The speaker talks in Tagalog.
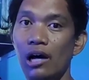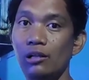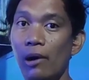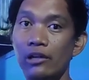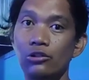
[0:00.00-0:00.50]

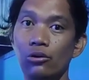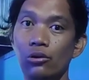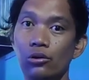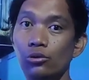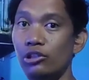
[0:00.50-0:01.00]

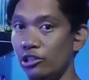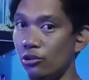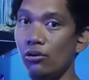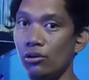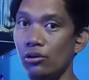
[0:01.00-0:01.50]
Albino,
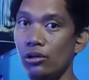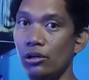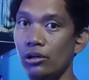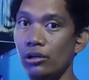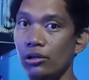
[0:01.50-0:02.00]
lutino.
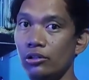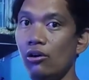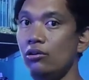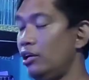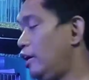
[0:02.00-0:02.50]

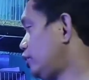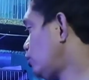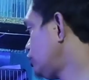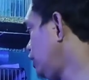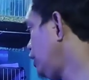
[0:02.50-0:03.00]
No?
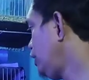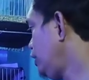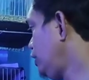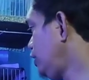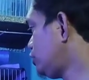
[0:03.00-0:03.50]
Ito kasi
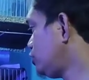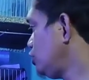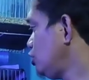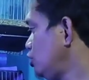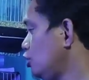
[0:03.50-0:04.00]
is
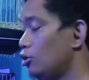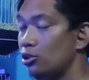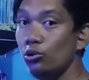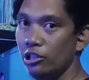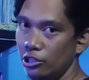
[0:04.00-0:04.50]

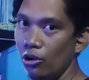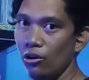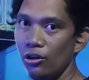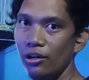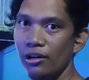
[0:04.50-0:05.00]

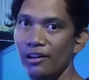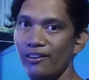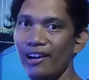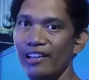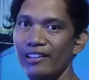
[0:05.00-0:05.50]
lutino.
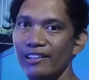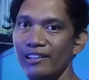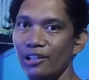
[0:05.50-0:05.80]
Okay.